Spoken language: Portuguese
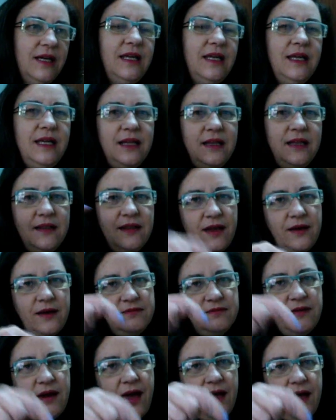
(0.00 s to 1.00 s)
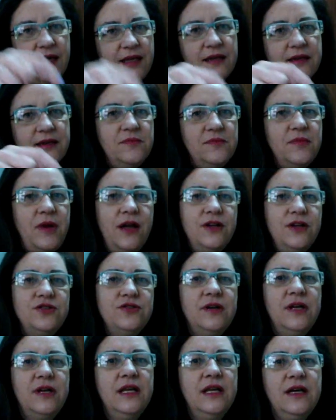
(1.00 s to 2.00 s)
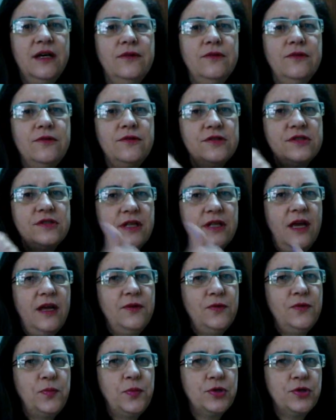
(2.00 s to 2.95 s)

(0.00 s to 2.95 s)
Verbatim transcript: e dê um like aqui embaixo, clica no gostei, no